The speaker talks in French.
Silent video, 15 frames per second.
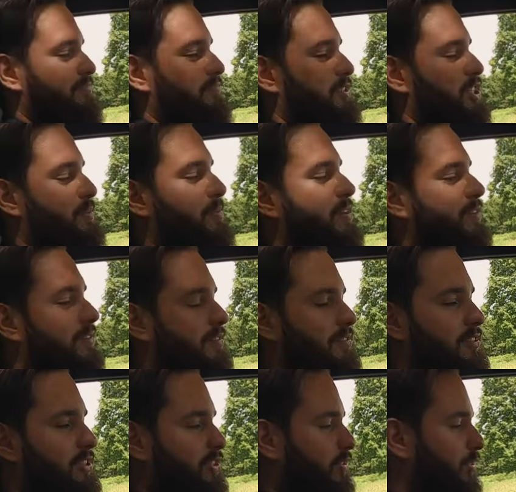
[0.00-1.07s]
je sais pas,
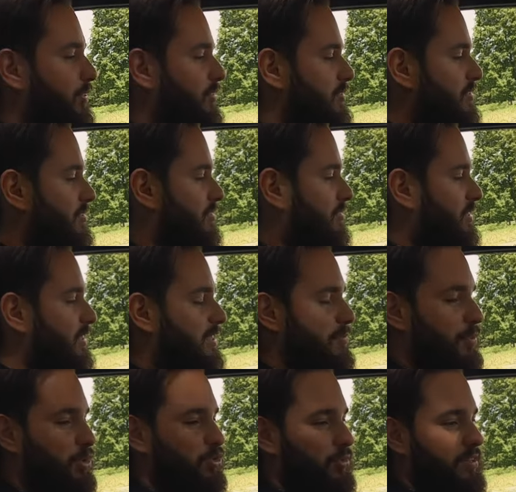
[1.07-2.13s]
c'est euh, euh, des qui
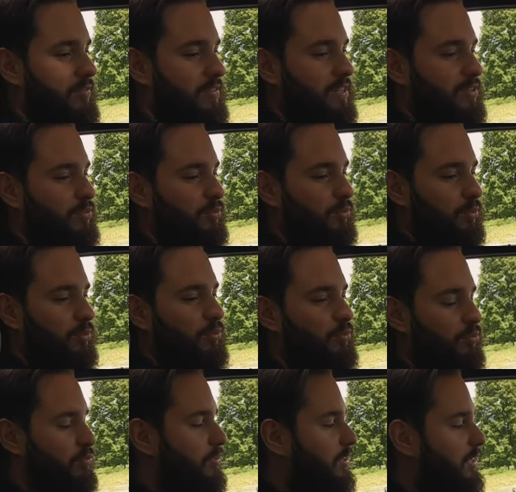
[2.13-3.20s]
parlent toujours d'aviation, de
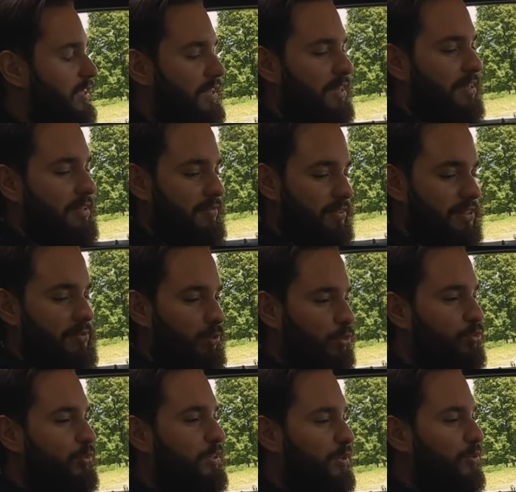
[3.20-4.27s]
trucs où effectivement
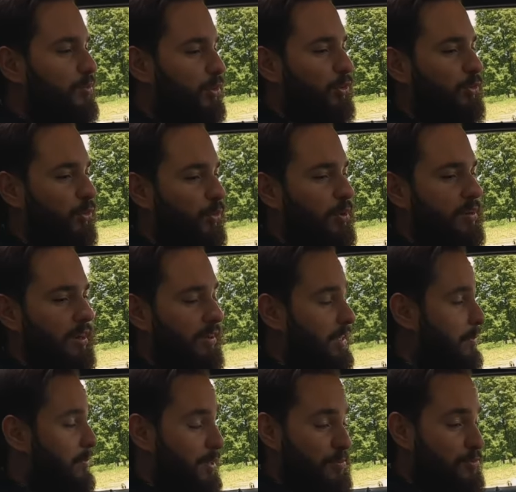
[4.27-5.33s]
tout est au bon endroit. Alors il y
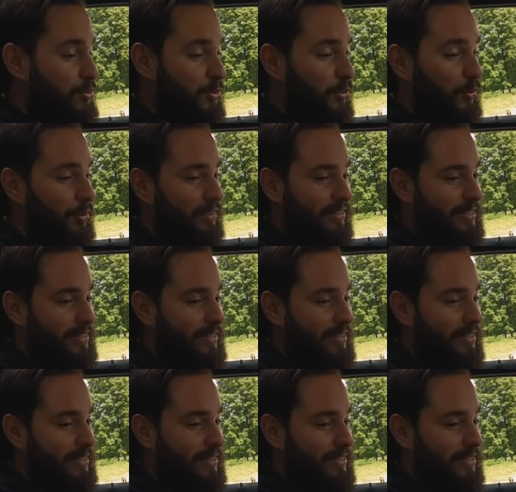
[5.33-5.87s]
a plein de boutons, hein.